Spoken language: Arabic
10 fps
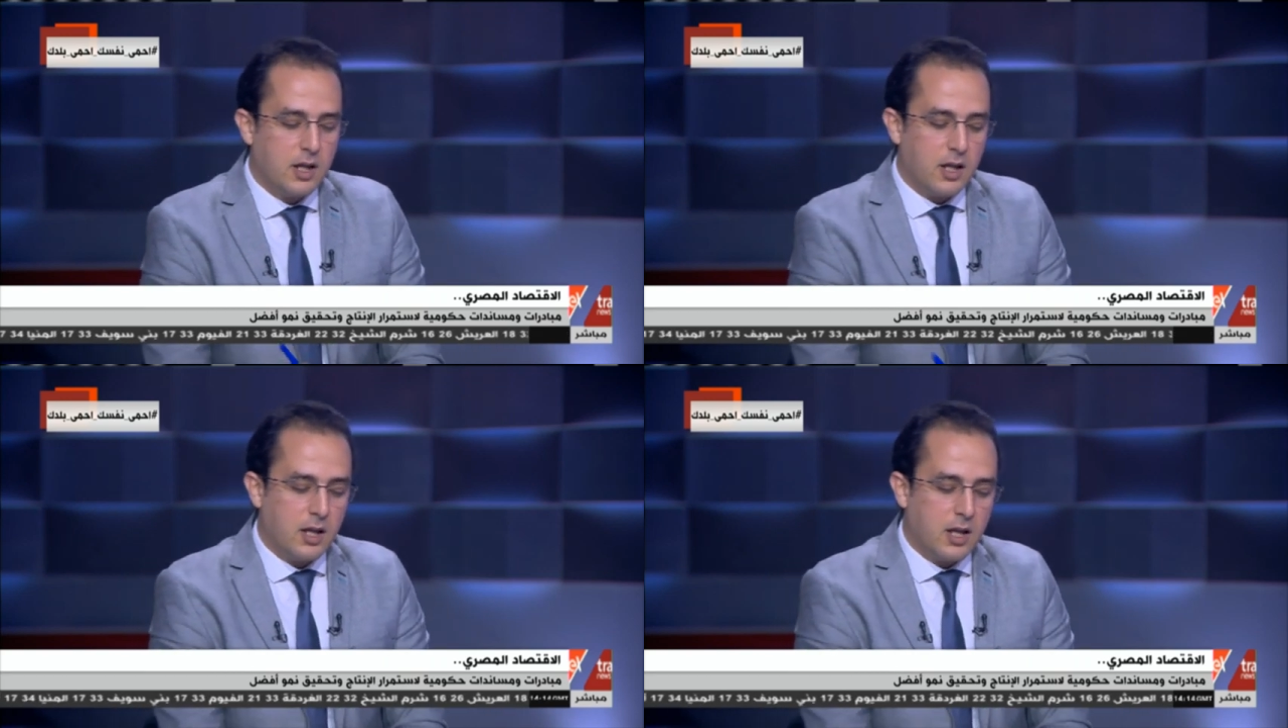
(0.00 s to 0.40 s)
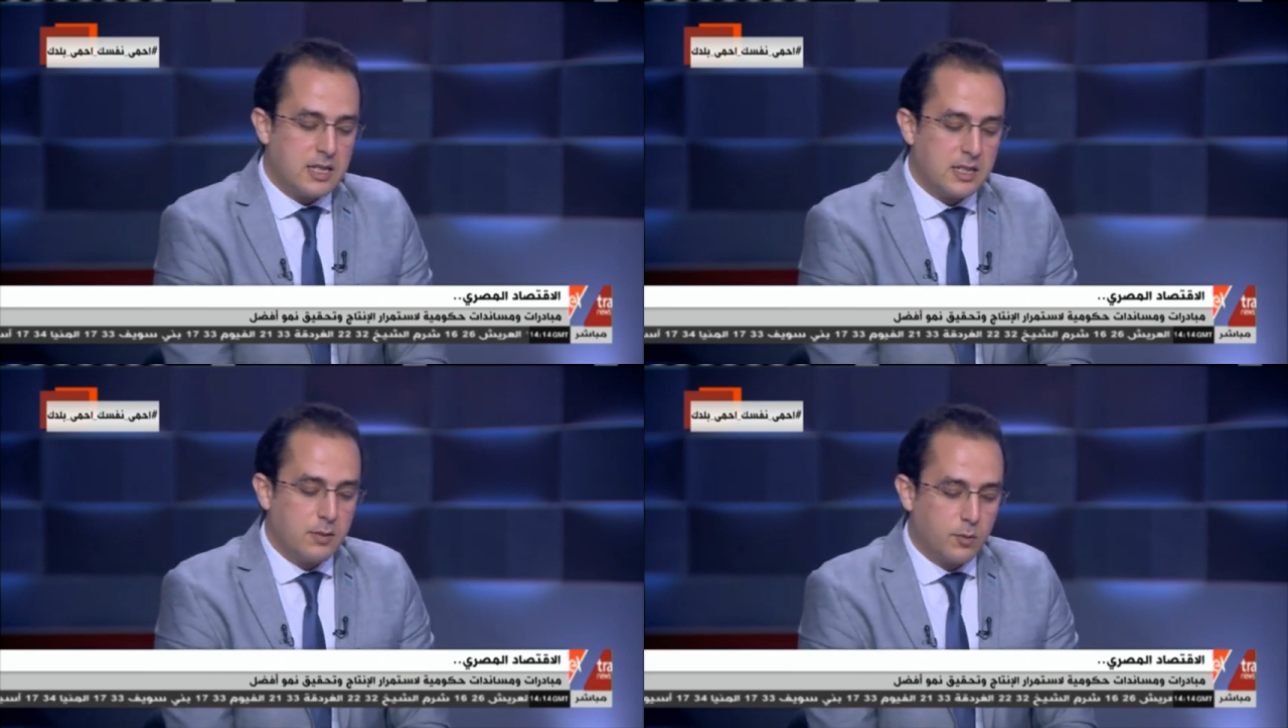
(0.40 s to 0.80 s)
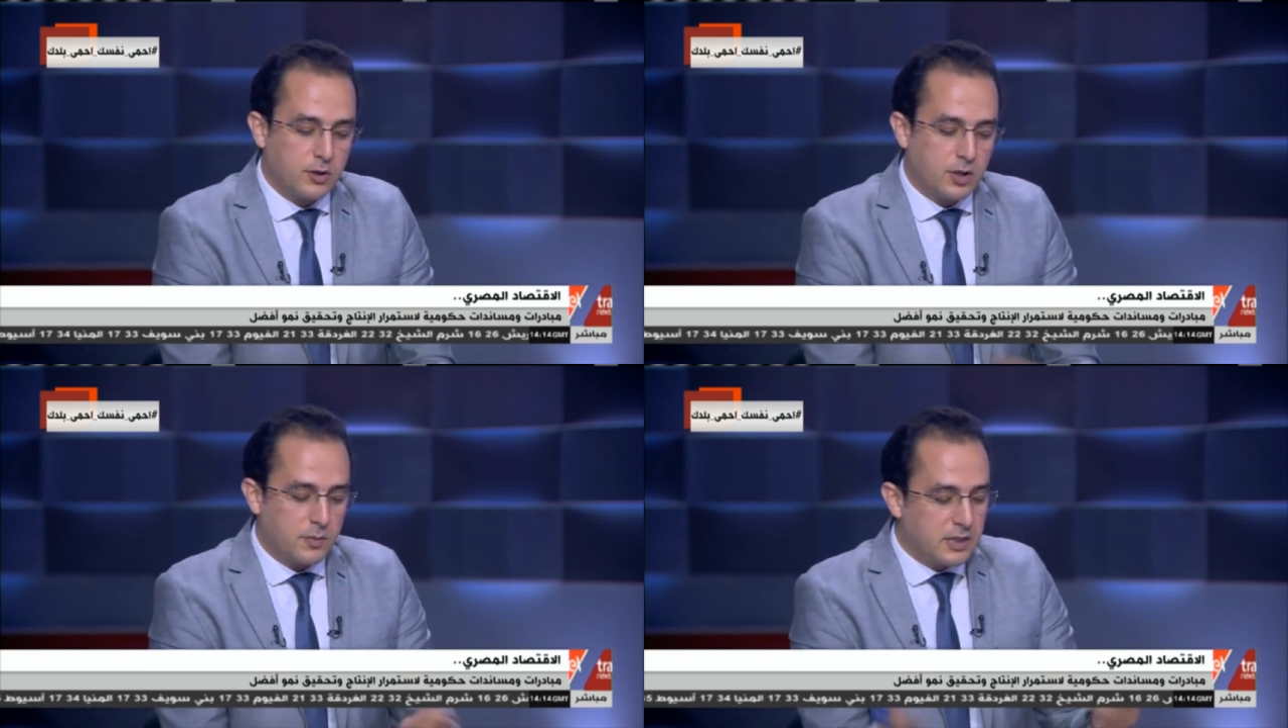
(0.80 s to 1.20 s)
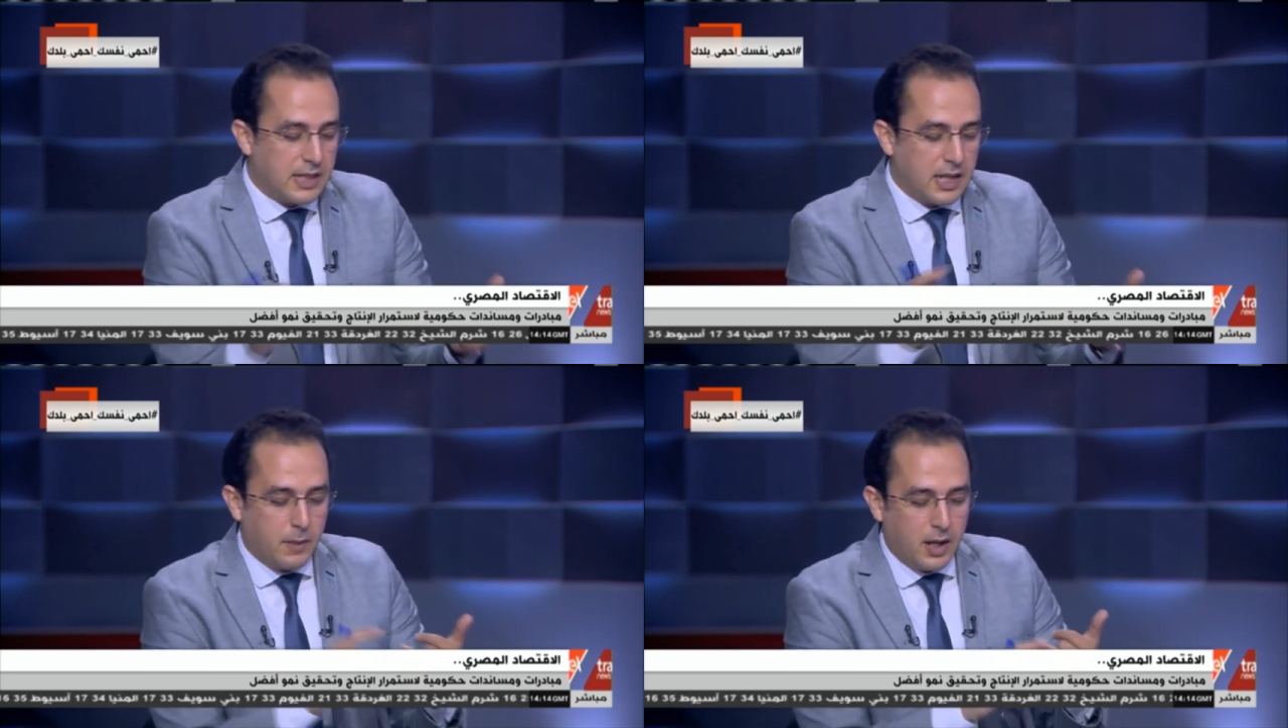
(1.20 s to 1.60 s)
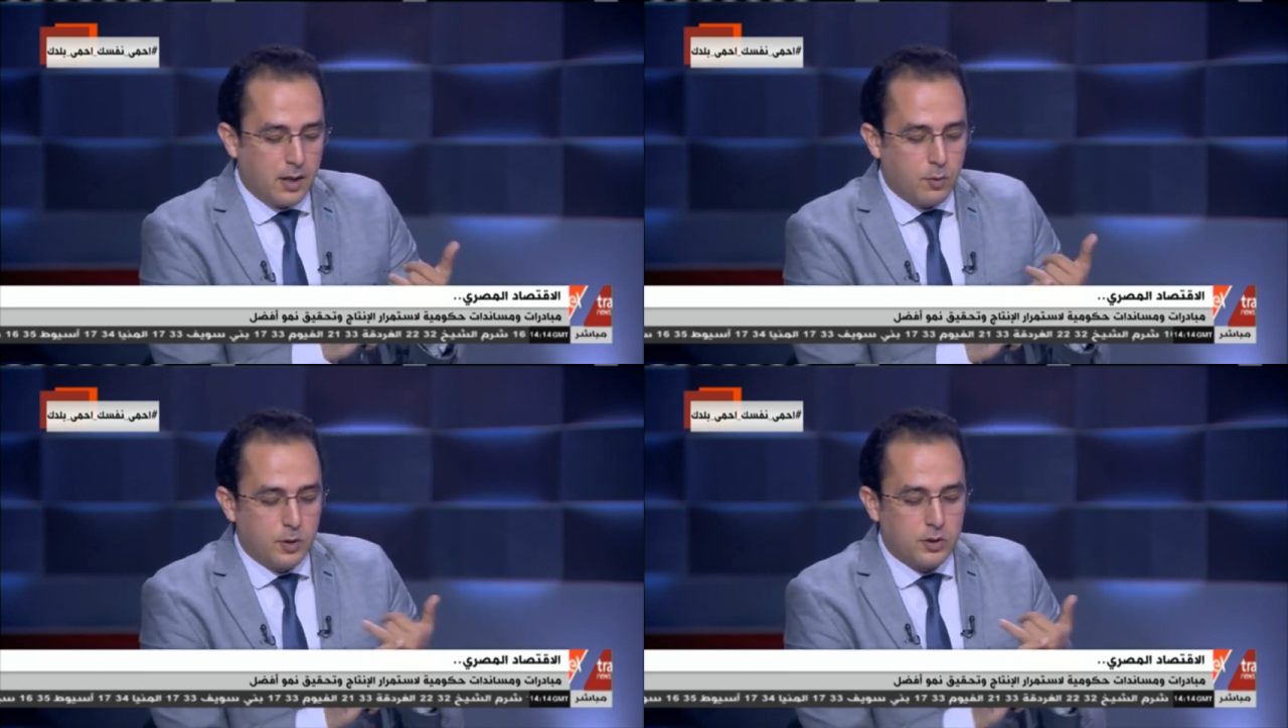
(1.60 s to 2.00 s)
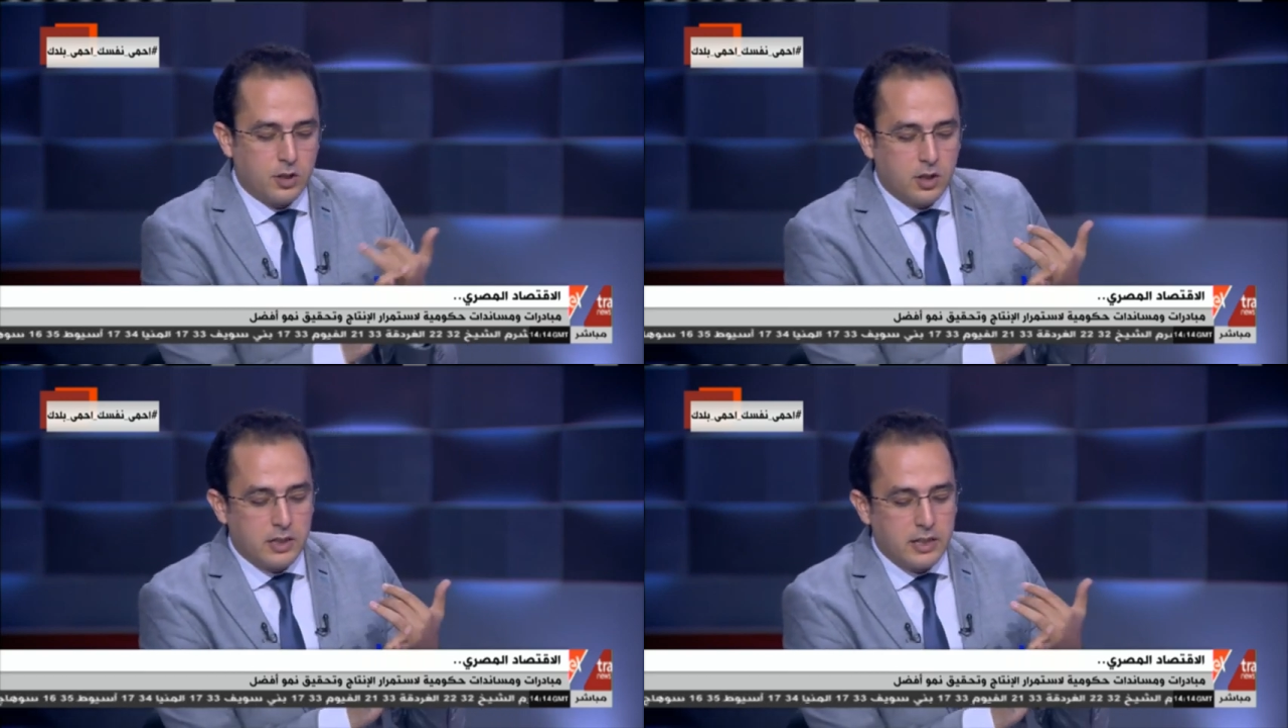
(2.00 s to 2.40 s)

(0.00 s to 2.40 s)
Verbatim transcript: آه. هذه المبادرات بنتكلم آه. على مبادرات